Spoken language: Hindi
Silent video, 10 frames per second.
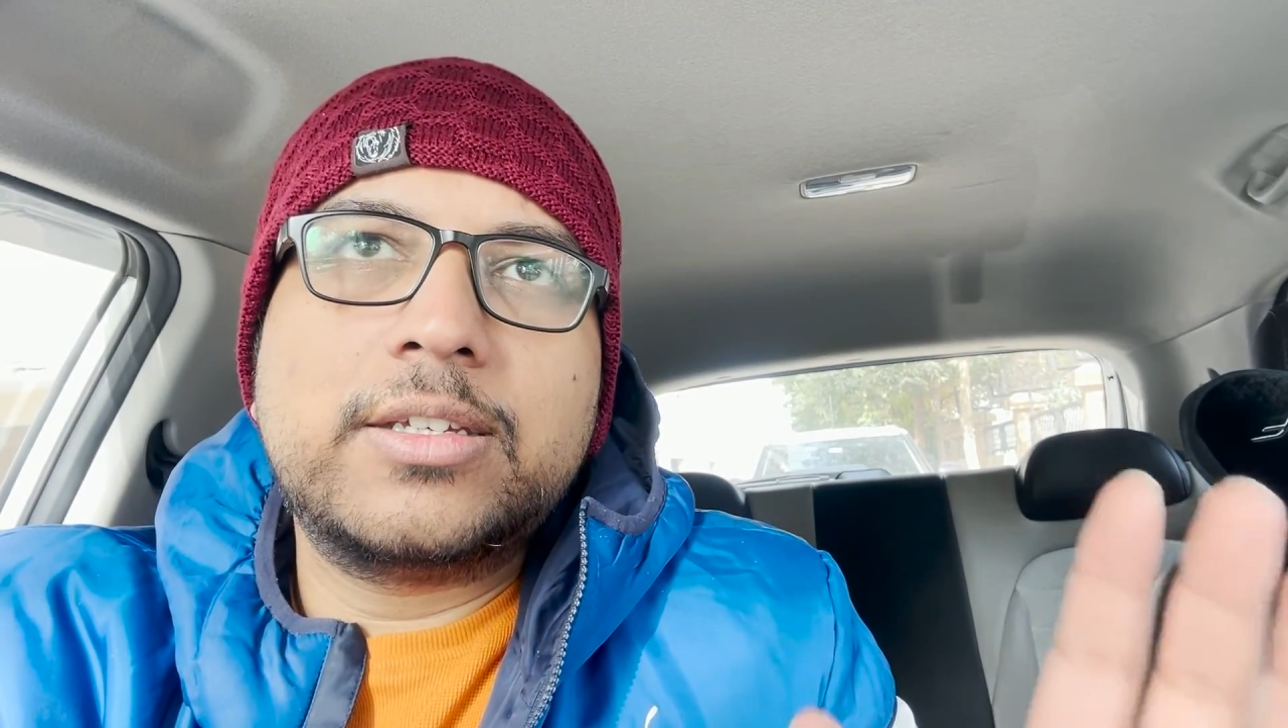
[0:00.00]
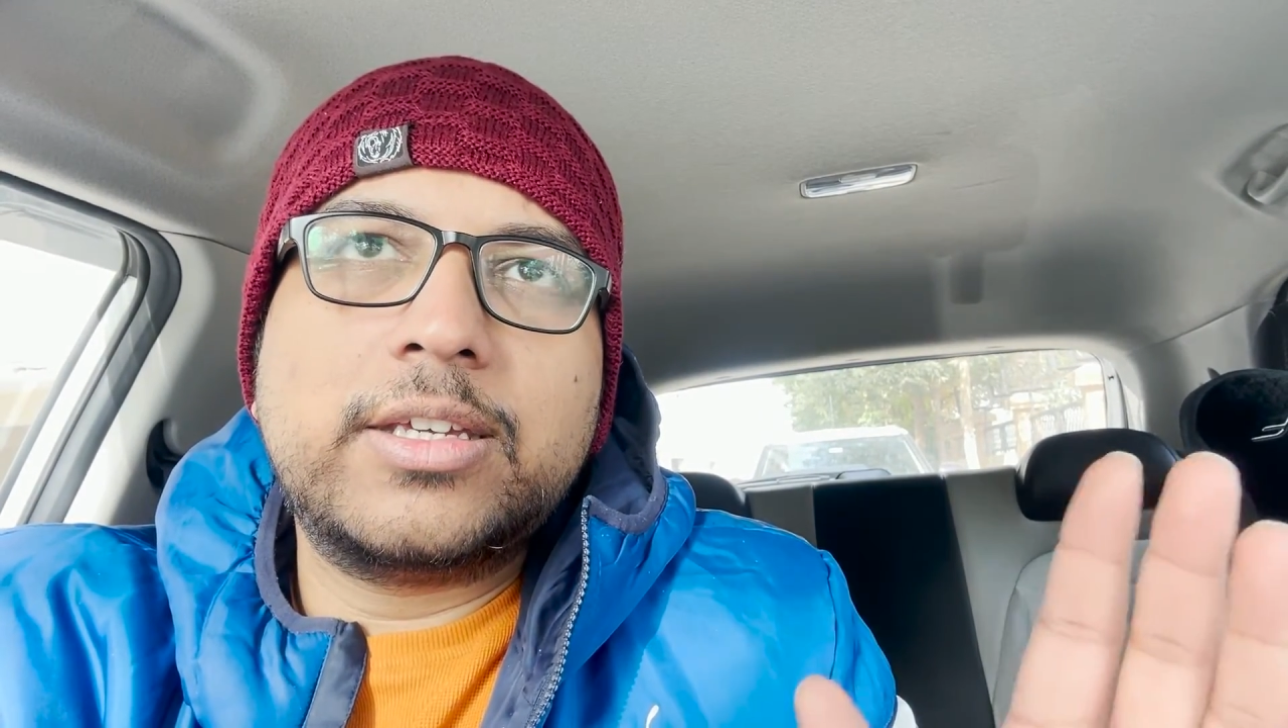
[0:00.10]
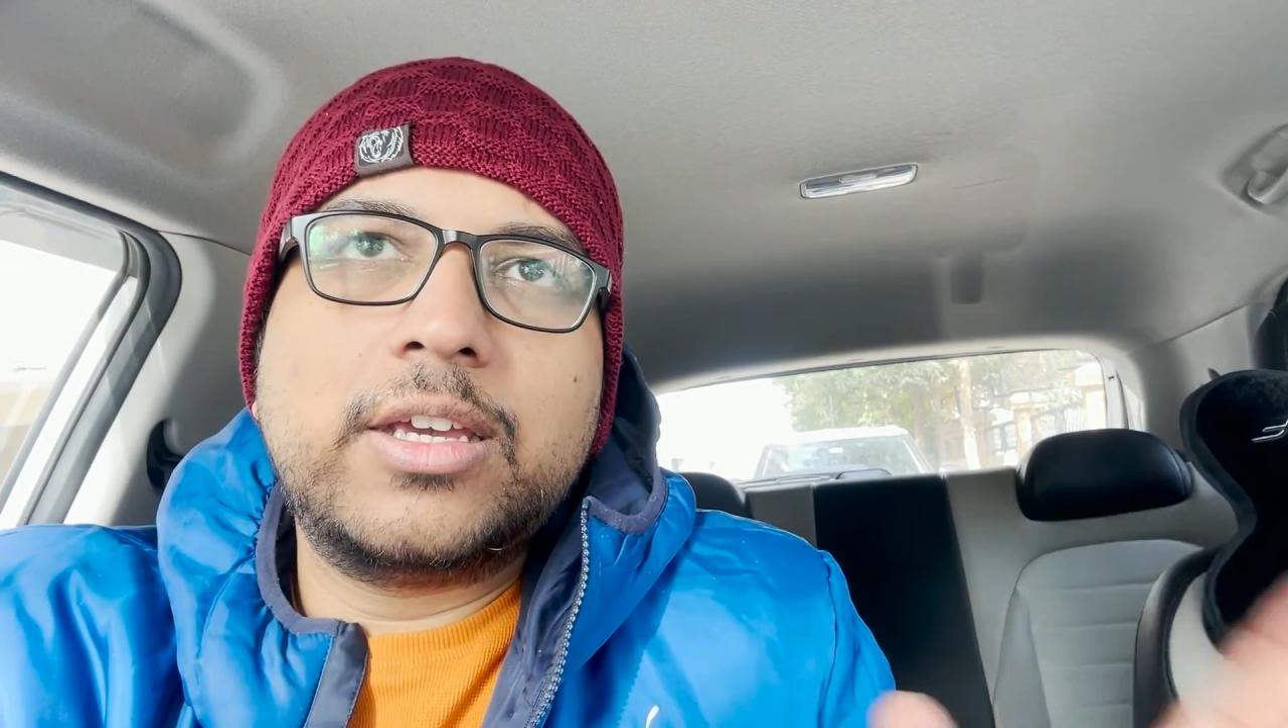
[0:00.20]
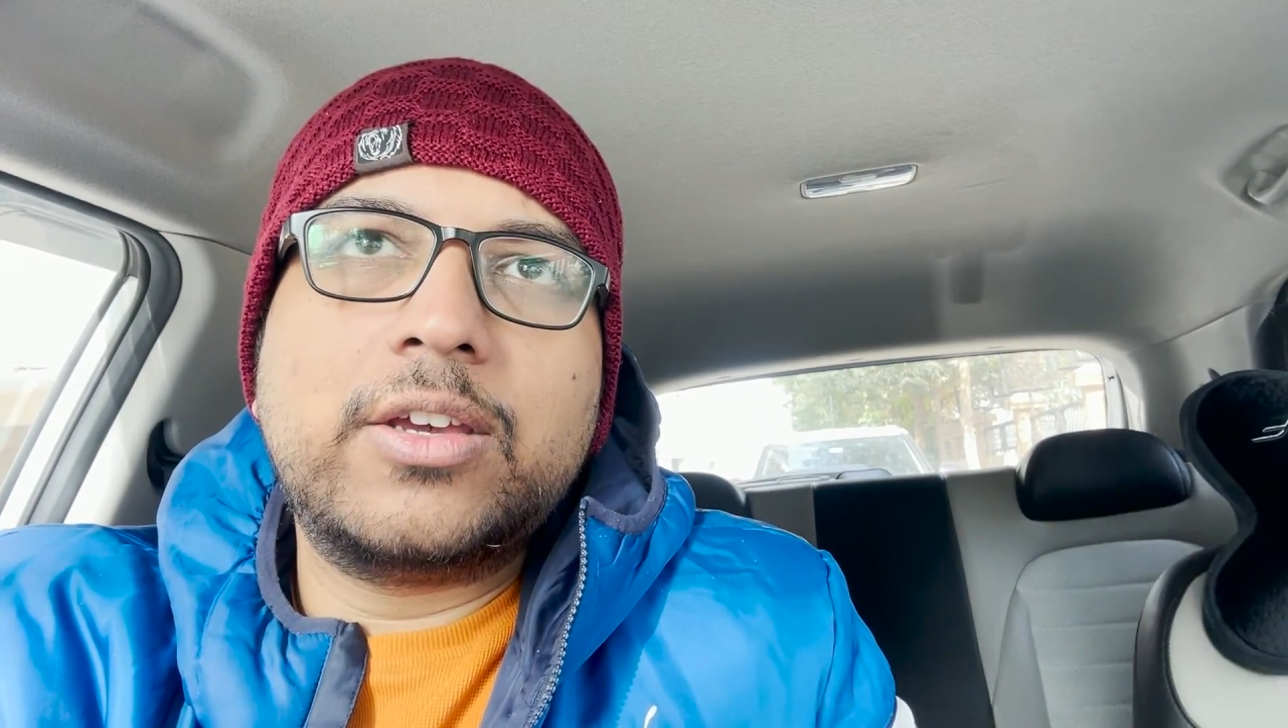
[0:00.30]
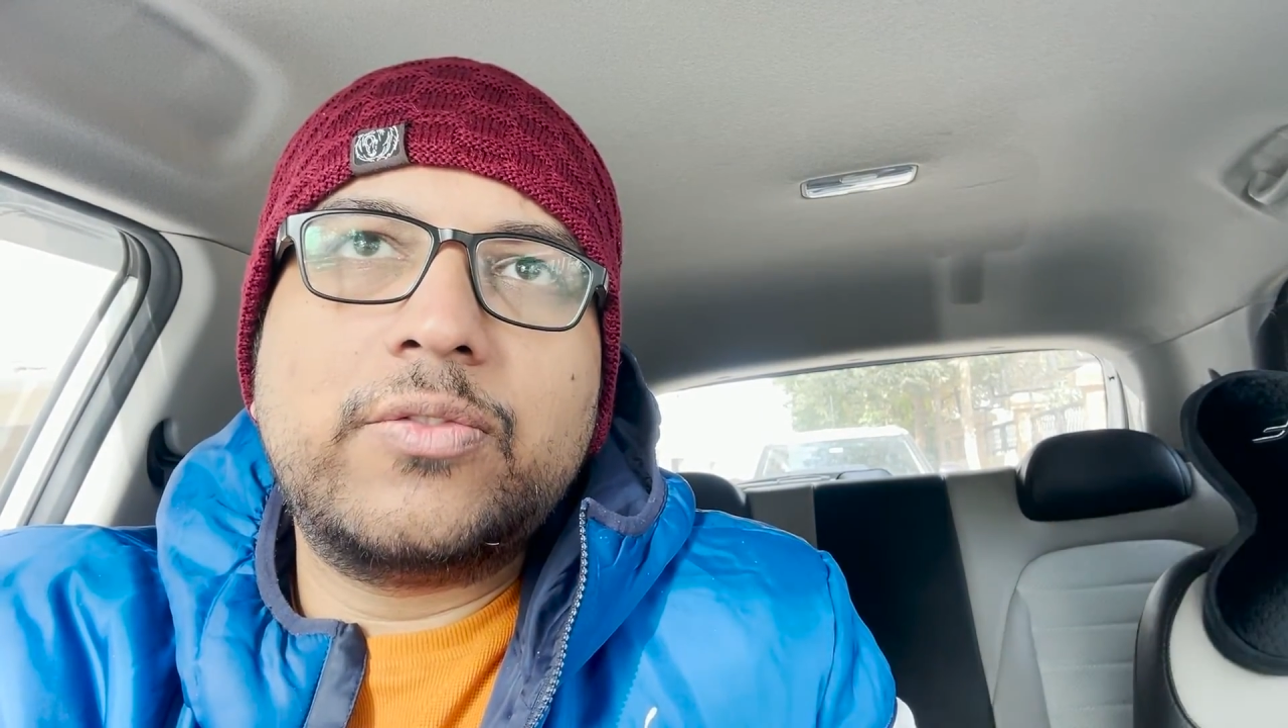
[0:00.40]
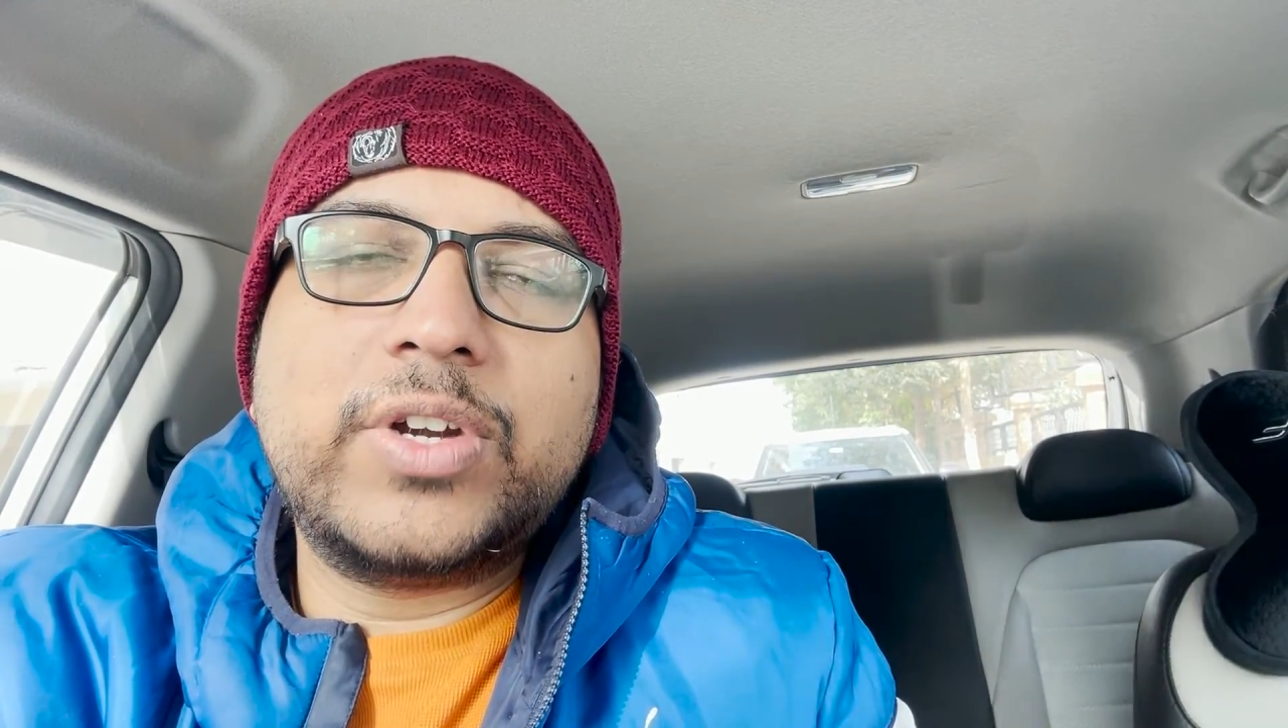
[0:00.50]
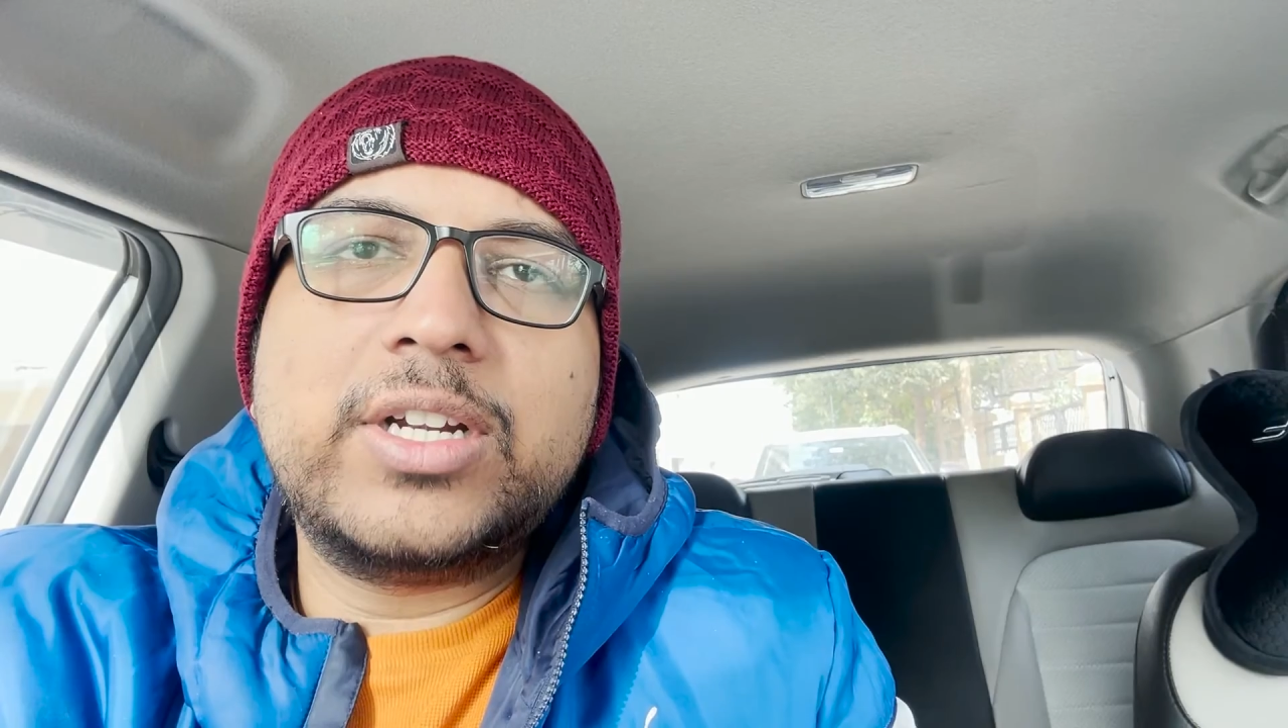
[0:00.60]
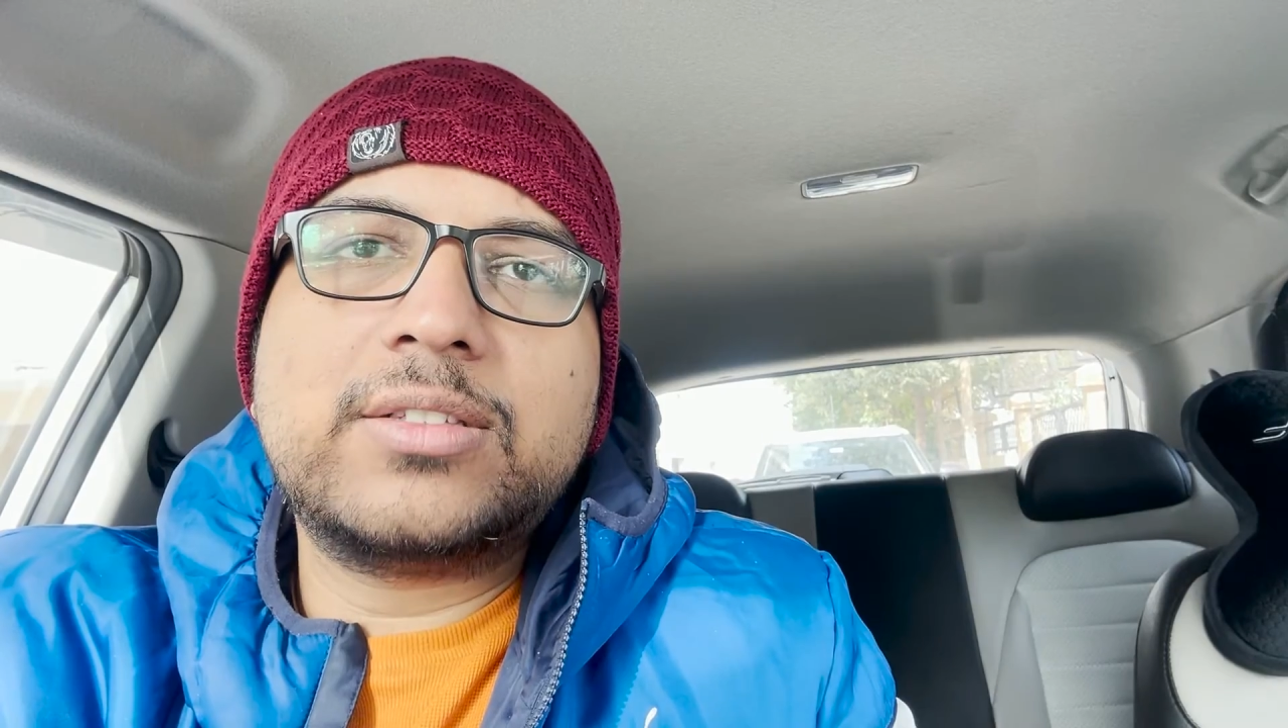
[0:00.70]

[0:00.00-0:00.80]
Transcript: ये विंड